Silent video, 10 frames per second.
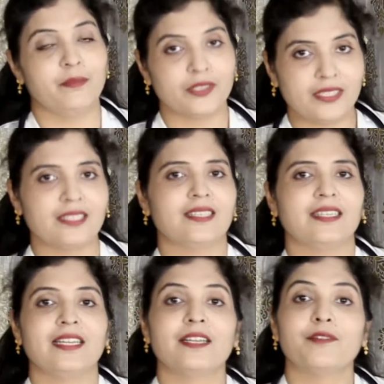మొదటిది
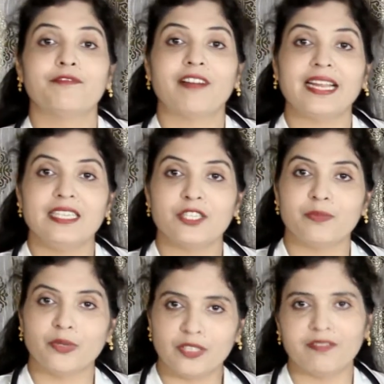ఫైండ్
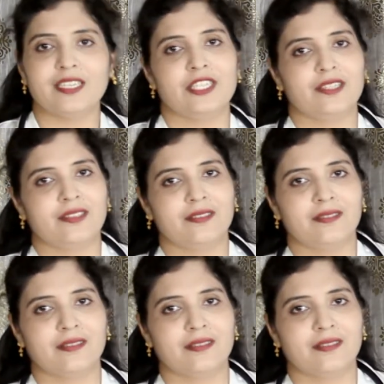యువర్ మోటివేషన్